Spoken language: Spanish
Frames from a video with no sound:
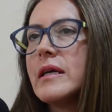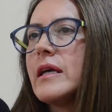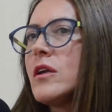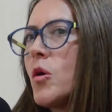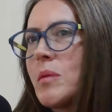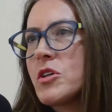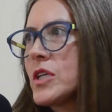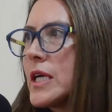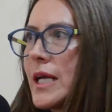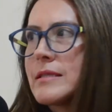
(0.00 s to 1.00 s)
y no vamos a
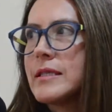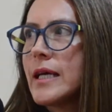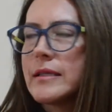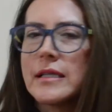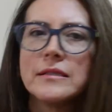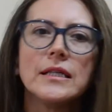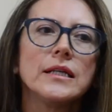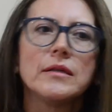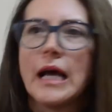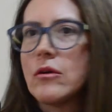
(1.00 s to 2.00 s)
tener accidentes
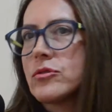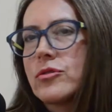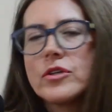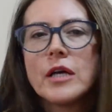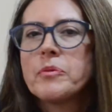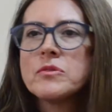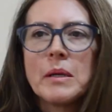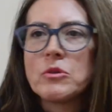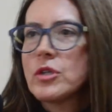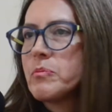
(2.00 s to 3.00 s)
y al otro día pues
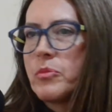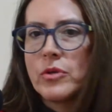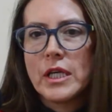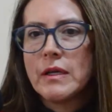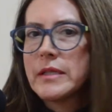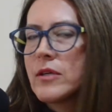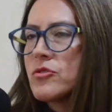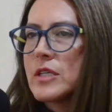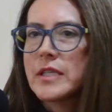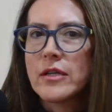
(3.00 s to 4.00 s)
vamos a poder levantarnos,
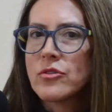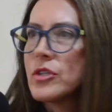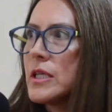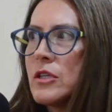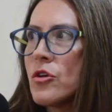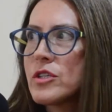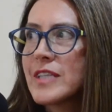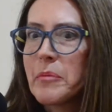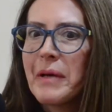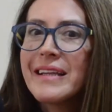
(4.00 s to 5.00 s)
saciarnos y no
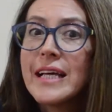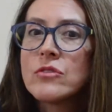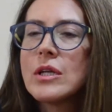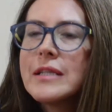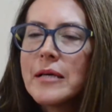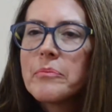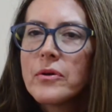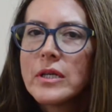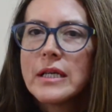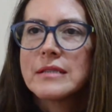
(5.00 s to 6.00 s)
estar perdiendo el
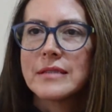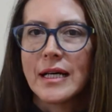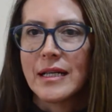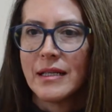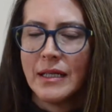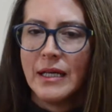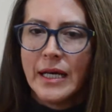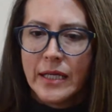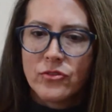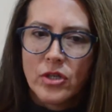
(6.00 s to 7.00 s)
tiempo ni estar
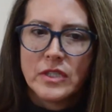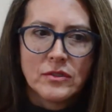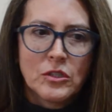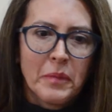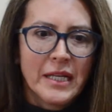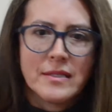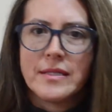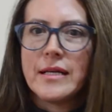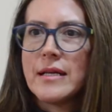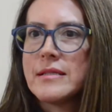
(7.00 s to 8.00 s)
en todos estos
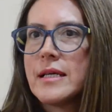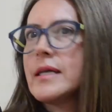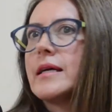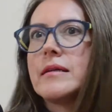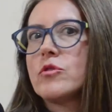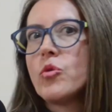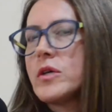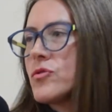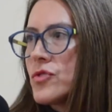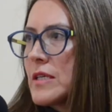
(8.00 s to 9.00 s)
menesteres de que tuve
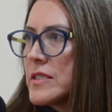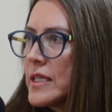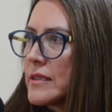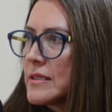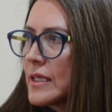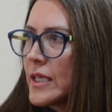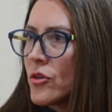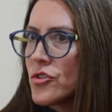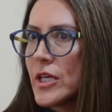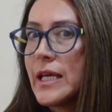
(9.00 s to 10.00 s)
esos accidentes en la
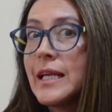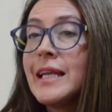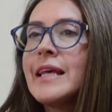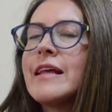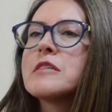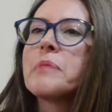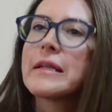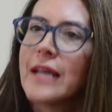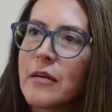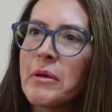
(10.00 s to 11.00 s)
noche, ni
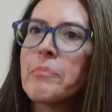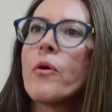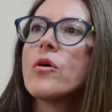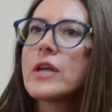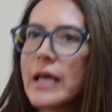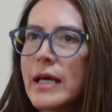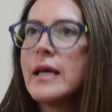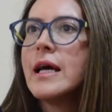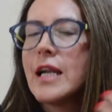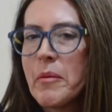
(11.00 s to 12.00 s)
despertarme porque
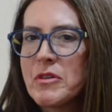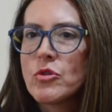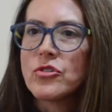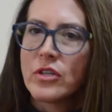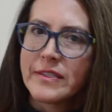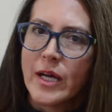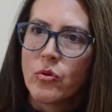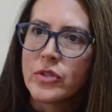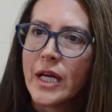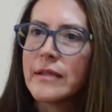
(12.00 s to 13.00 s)
la menstruación está
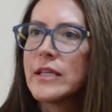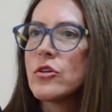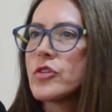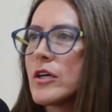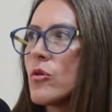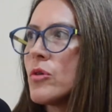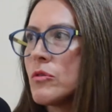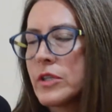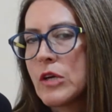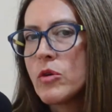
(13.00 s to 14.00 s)
abundante y no tengo
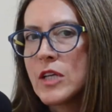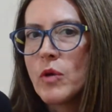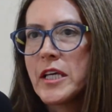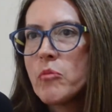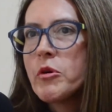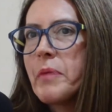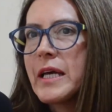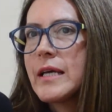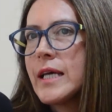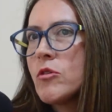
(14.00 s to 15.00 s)
una toalla muy
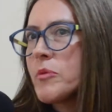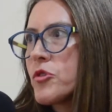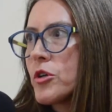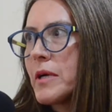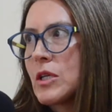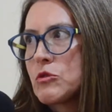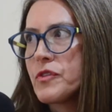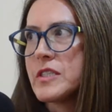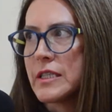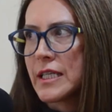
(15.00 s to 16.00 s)
pequeña y no absorbe la
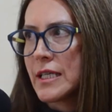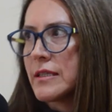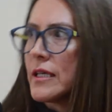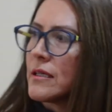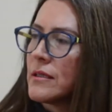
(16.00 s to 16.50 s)
suficiente cantidad.